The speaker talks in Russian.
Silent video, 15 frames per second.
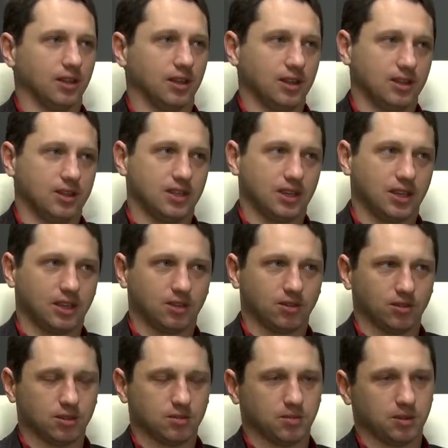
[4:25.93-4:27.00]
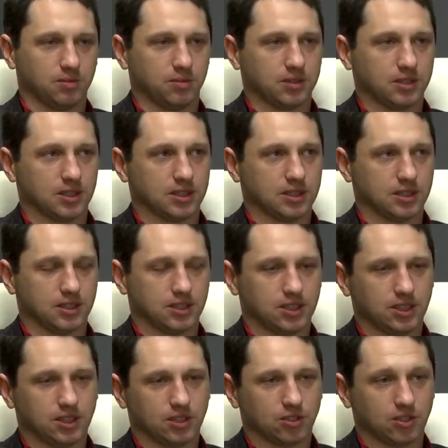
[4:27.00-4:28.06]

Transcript: NDA, э, то есть подписано соглашение,